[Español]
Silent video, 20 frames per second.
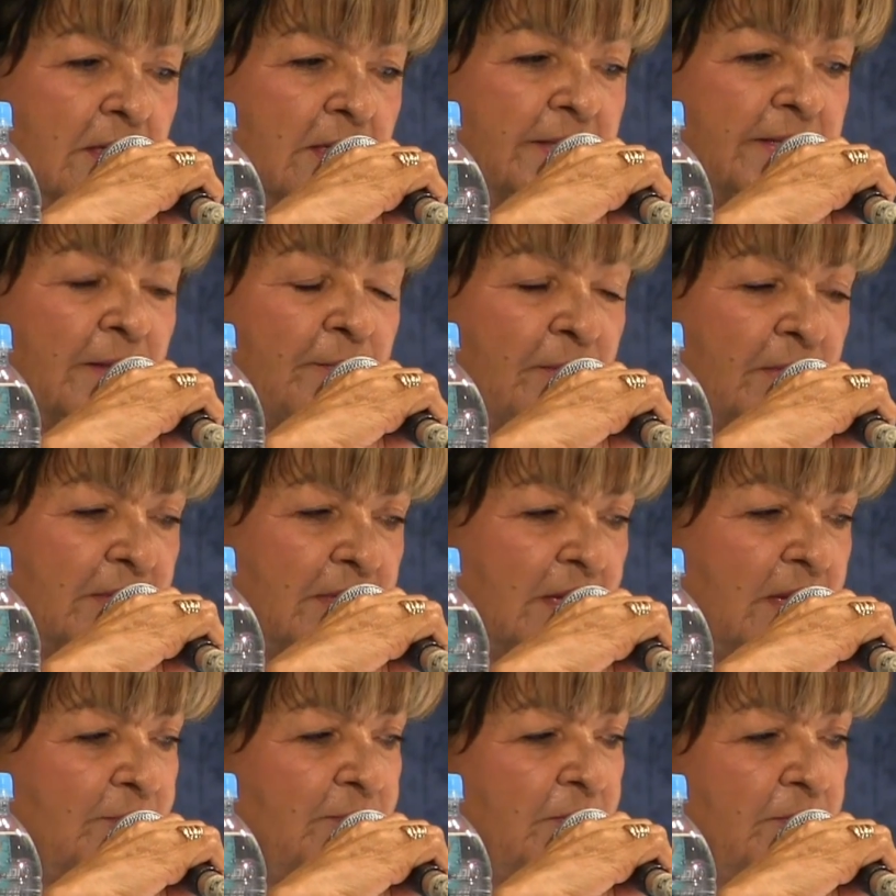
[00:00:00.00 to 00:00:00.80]
El tema
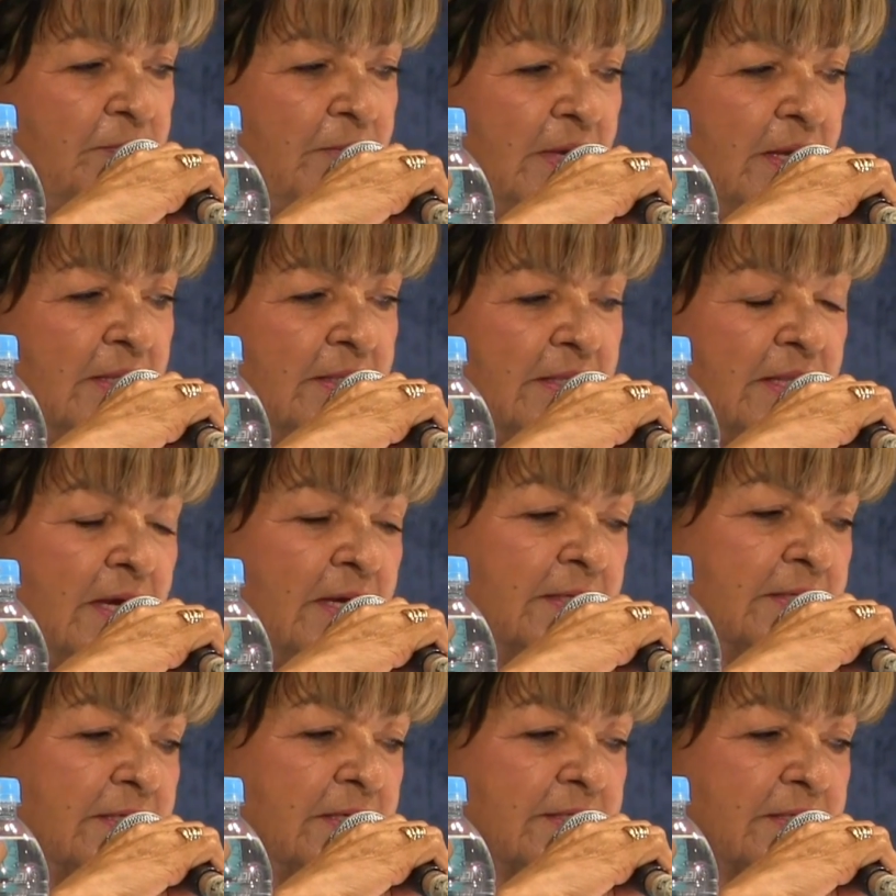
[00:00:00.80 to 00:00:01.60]
de la
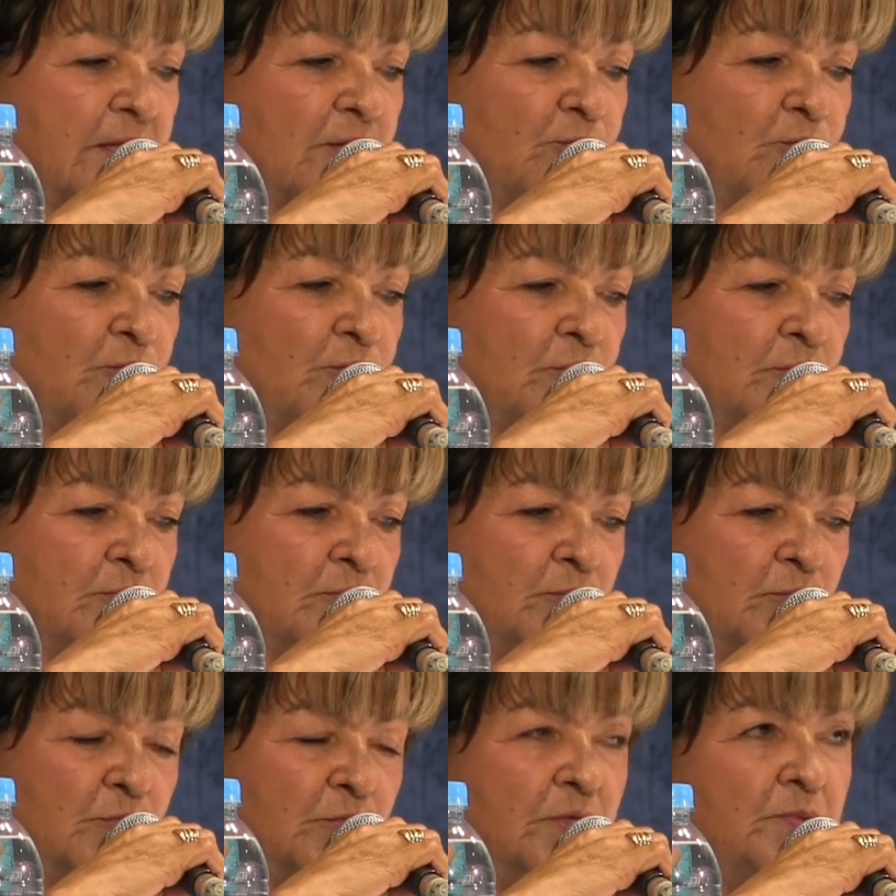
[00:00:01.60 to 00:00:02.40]
vivienda, que es
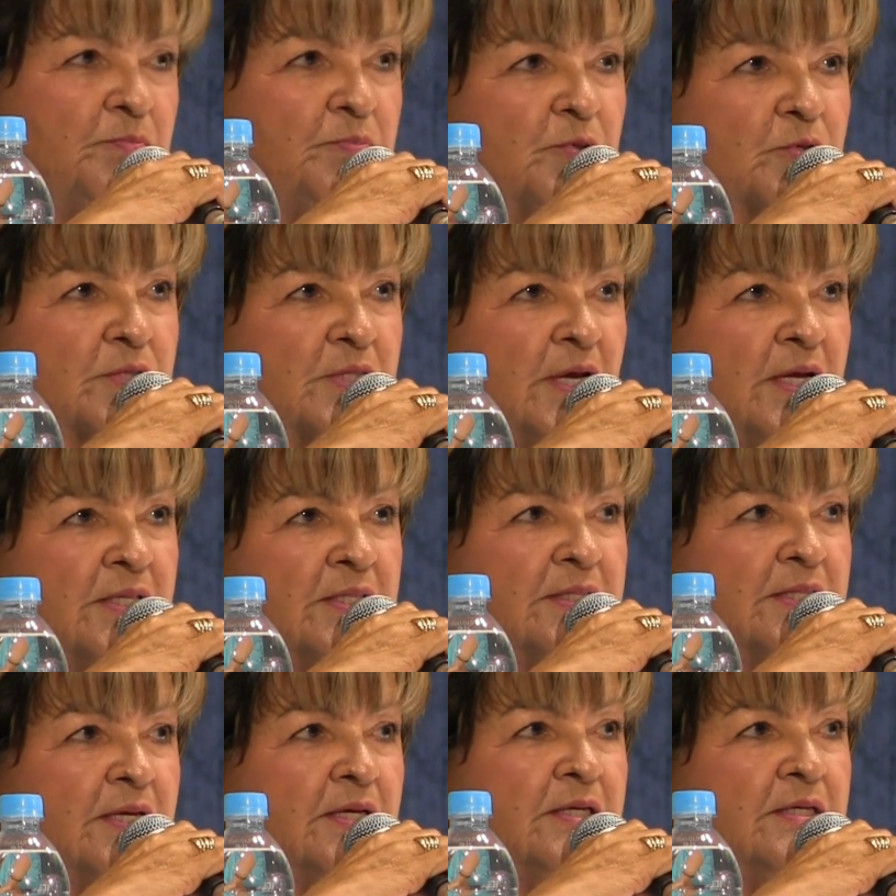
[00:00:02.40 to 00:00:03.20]
algo muy
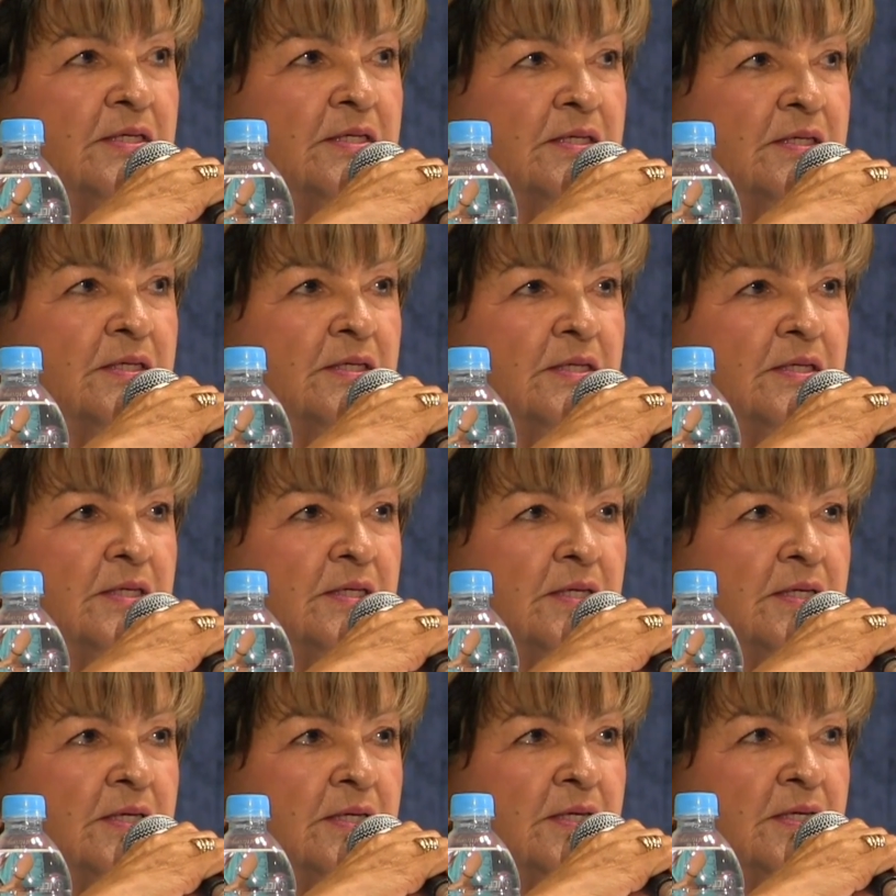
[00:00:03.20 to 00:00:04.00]
importante,
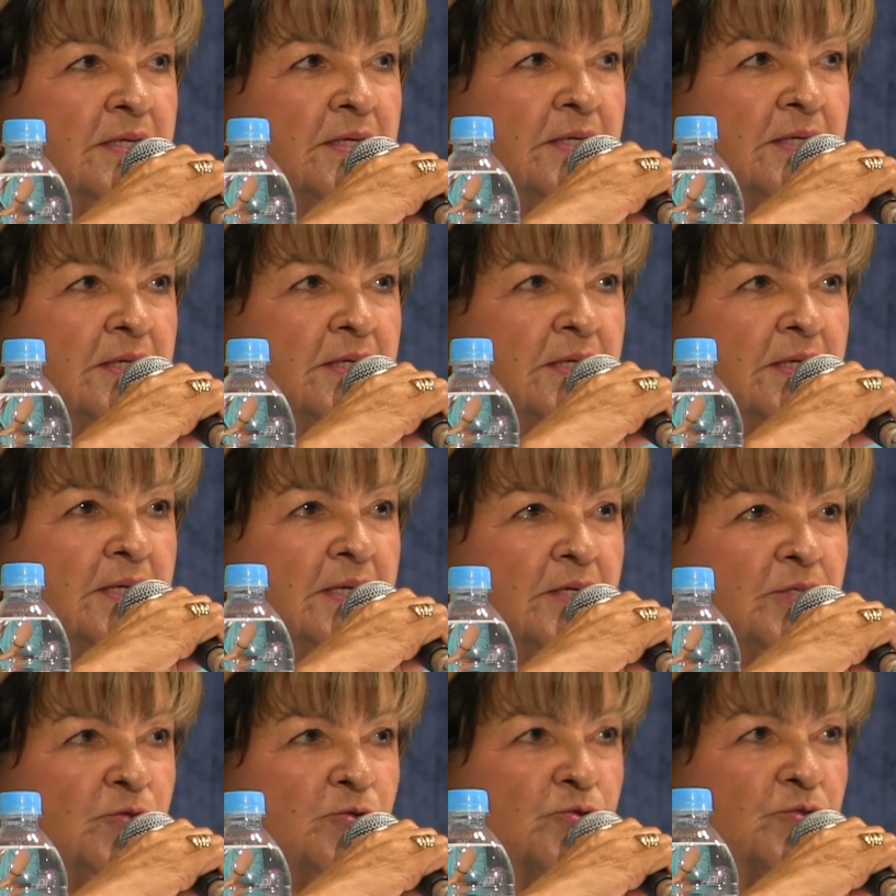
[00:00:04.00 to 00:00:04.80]

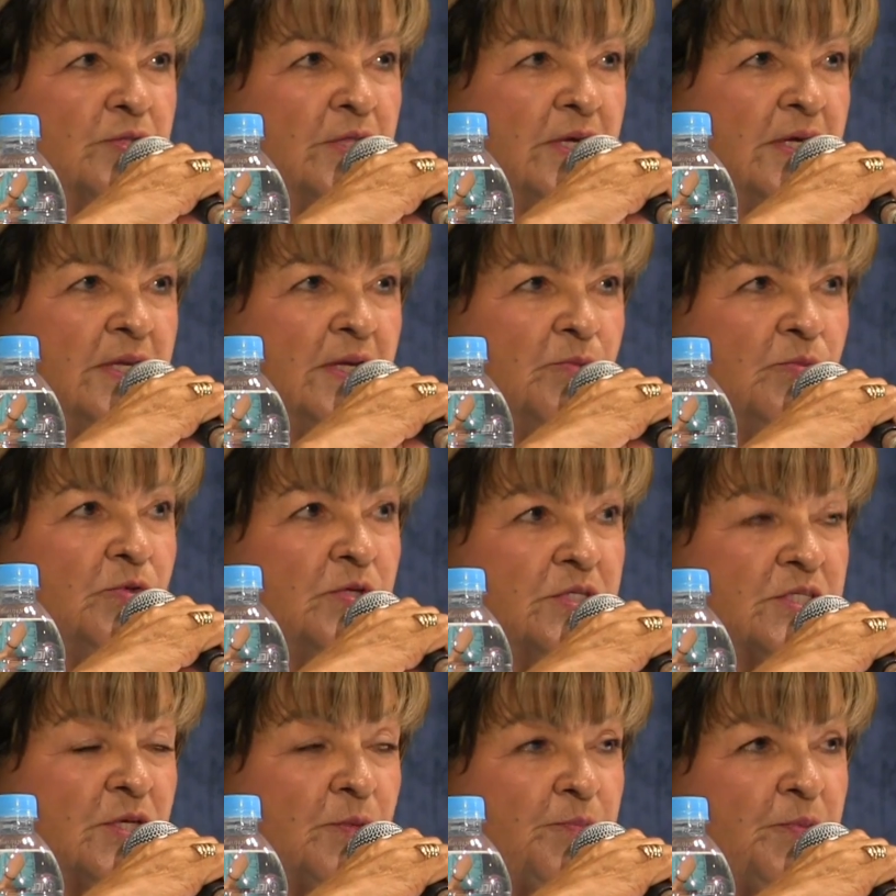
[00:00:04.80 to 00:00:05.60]
en donde en el
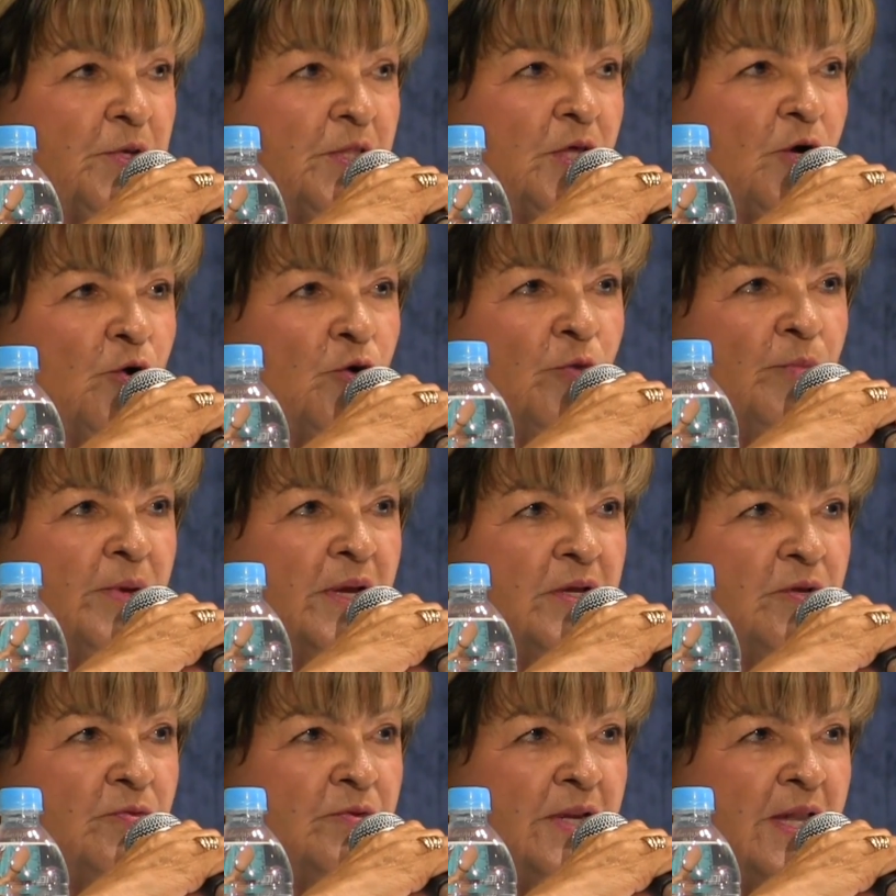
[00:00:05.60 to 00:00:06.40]
municipio de
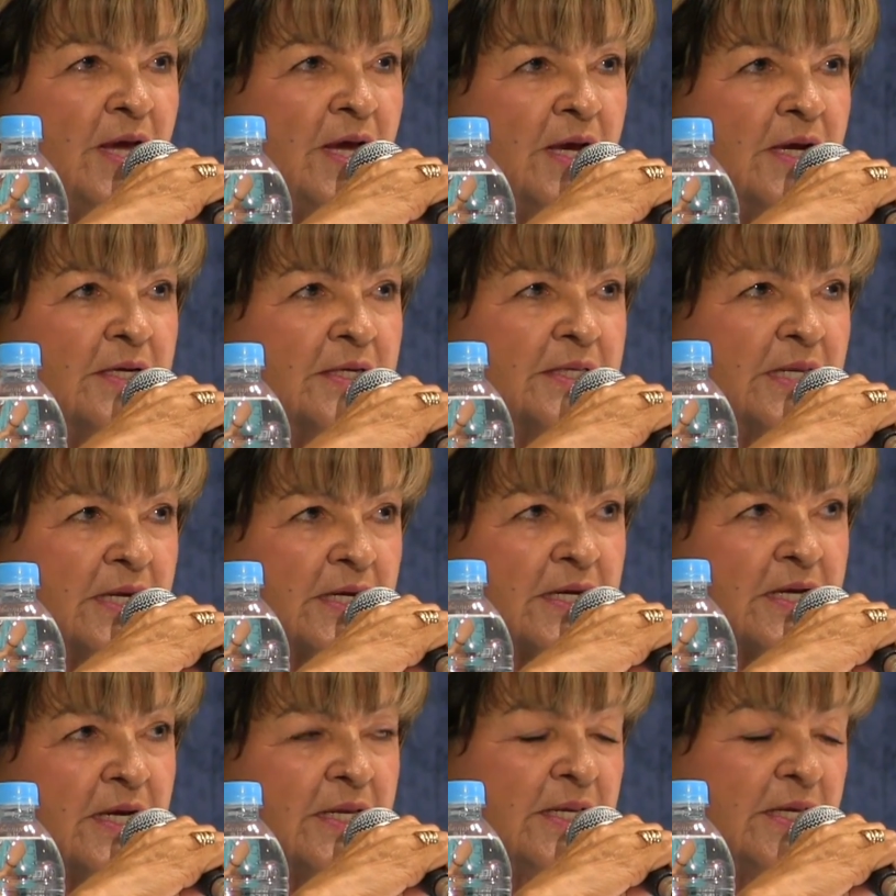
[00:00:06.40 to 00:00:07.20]
Ome hay una
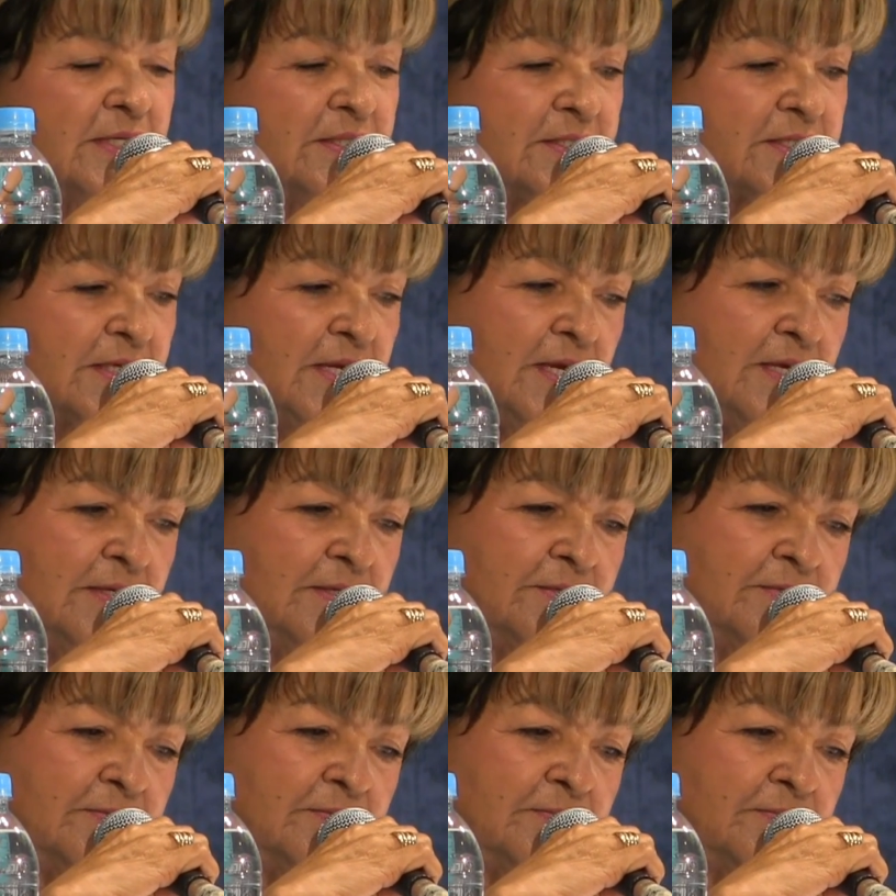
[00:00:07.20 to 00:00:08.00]
gran carencia.
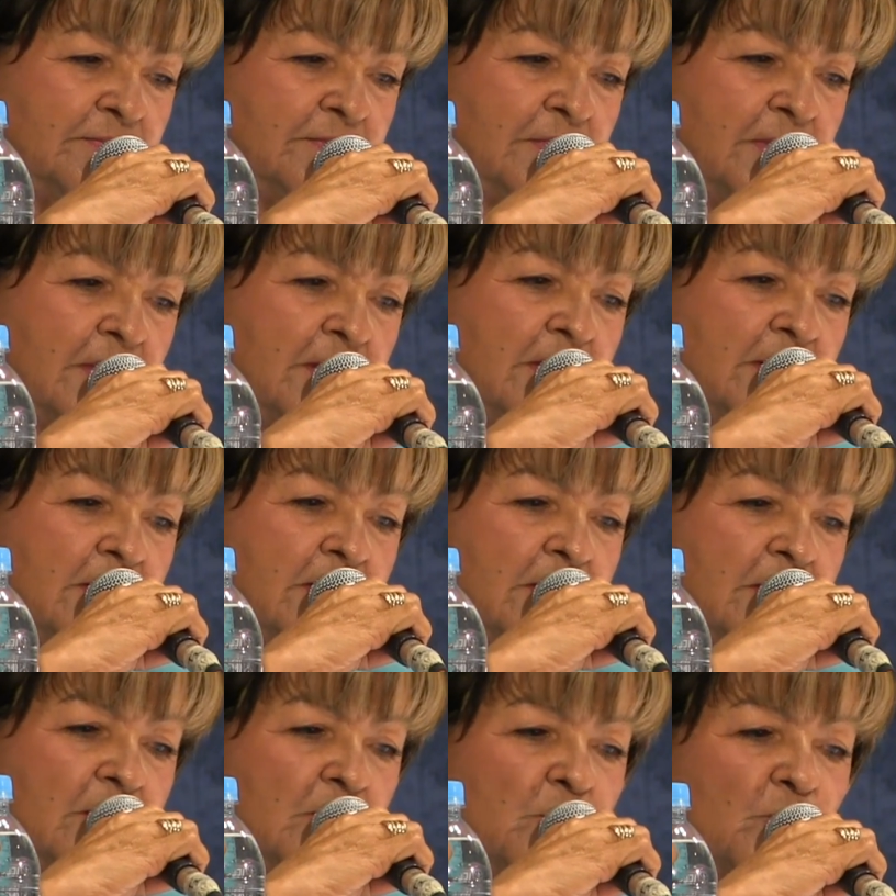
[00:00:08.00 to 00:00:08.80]

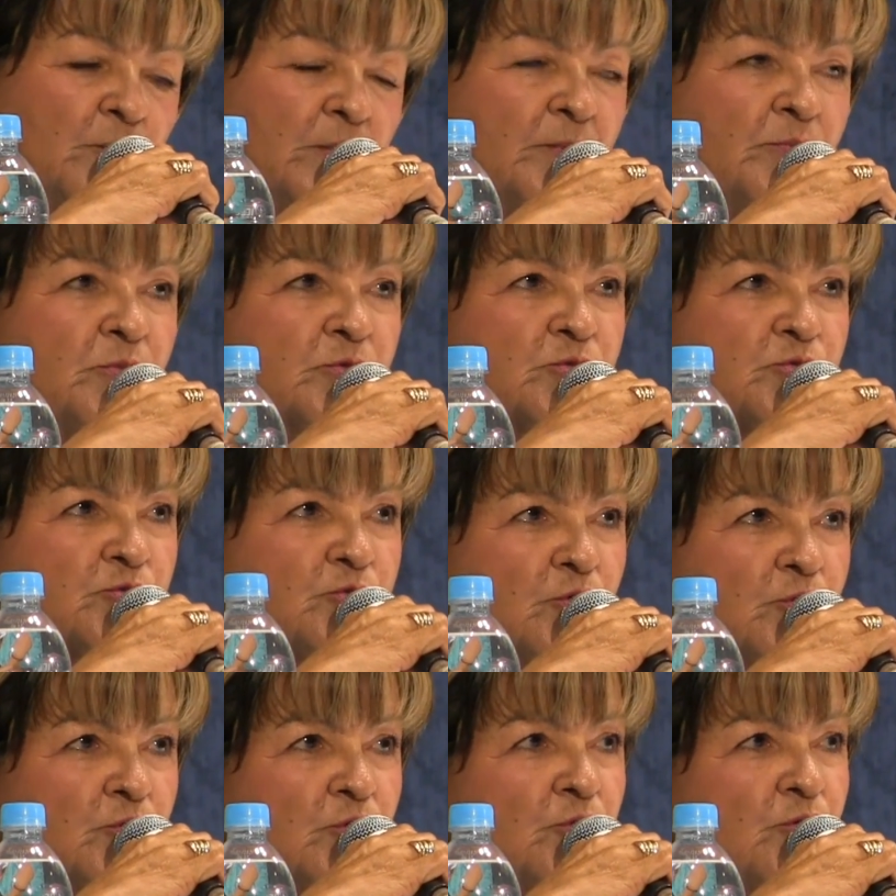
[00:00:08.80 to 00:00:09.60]
Lo
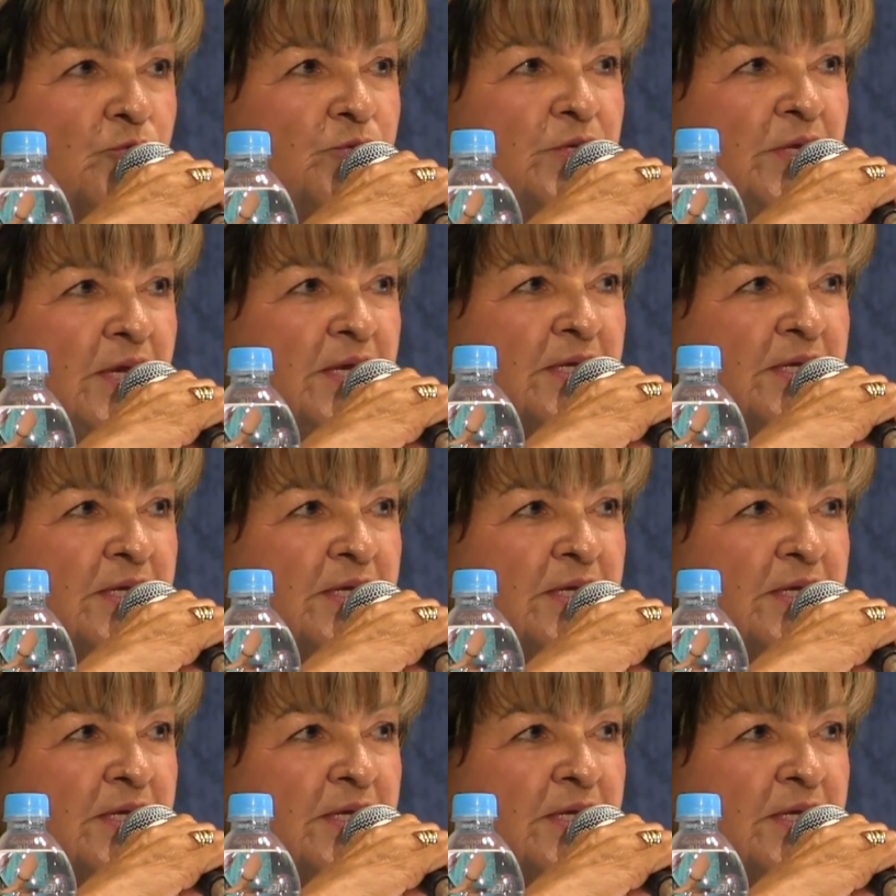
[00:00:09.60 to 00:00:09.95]
vemos todos los